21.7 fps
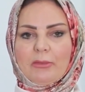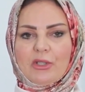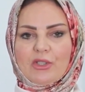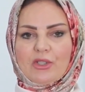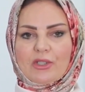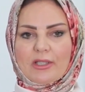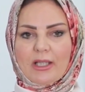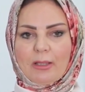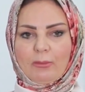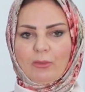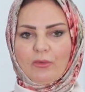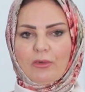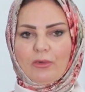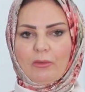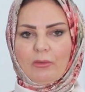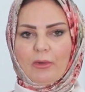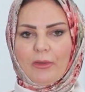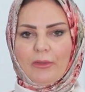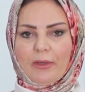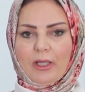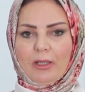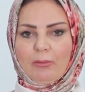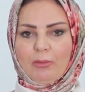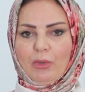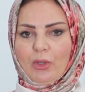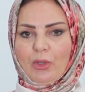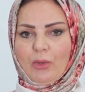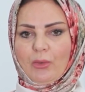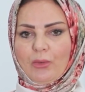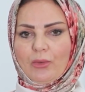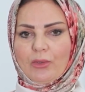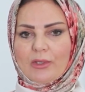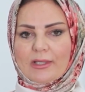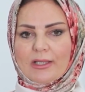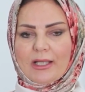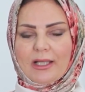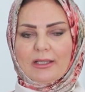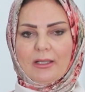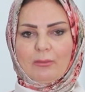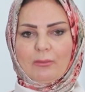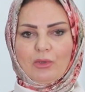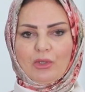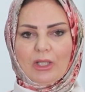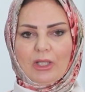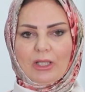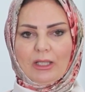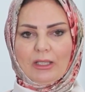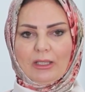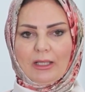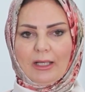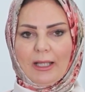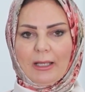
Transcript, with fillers: مجلس المفوضين بحضور الساده المديرين